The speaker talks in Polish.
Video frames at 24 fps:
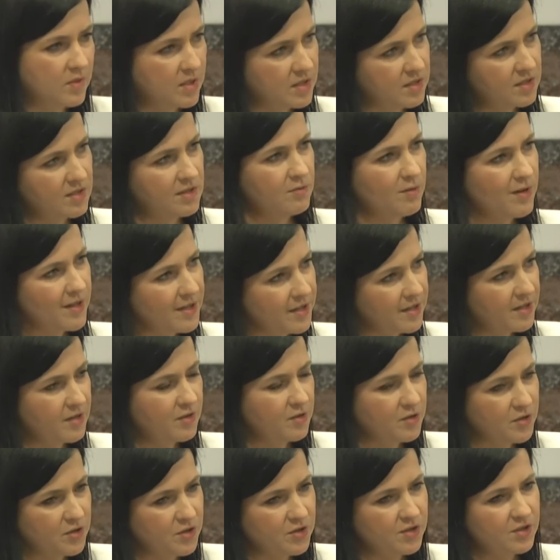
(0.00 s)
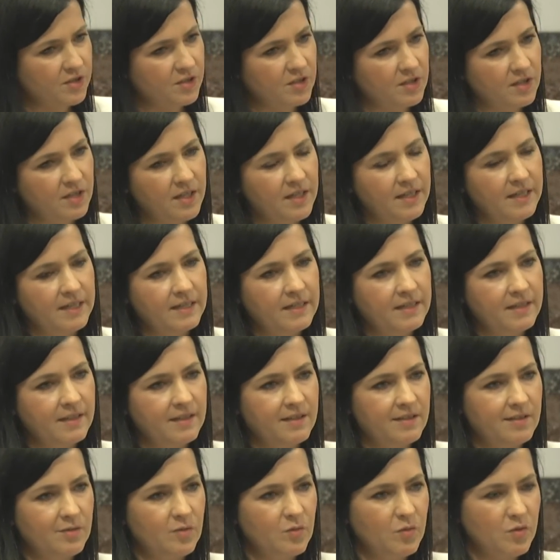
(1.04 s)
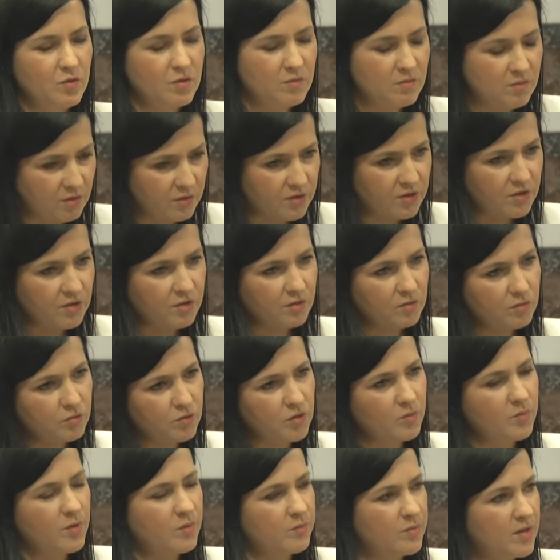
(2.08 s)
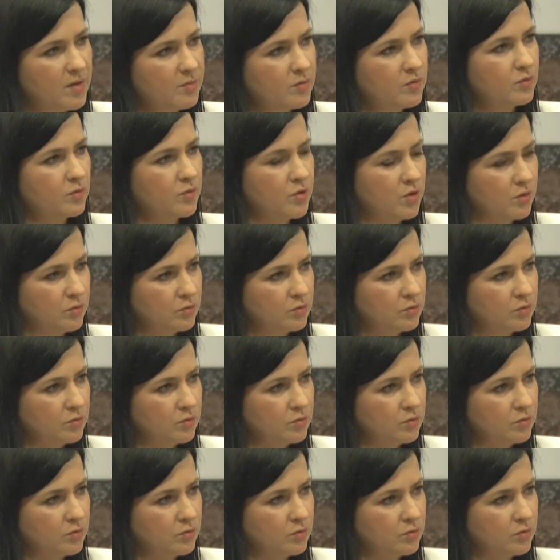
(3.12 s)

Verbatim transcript: jest złej jakości, e, rodzi dużo problemów, dużo